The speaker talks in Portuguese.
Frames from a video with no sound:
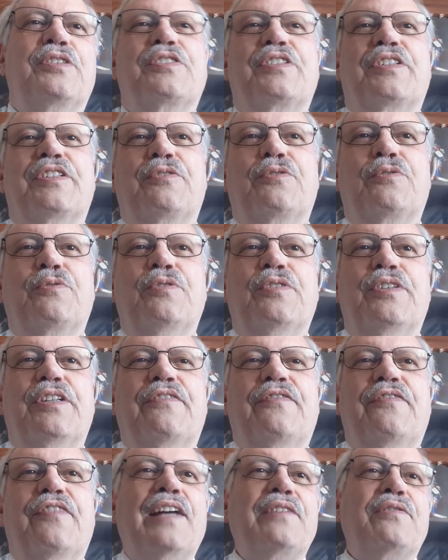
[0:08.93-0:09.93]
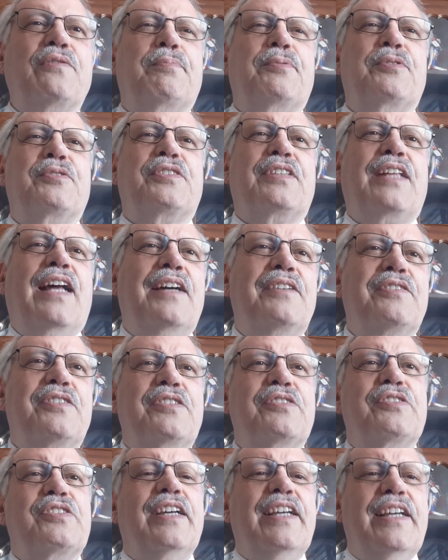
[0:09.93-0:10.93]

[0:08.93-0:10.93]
escritor e faço postagens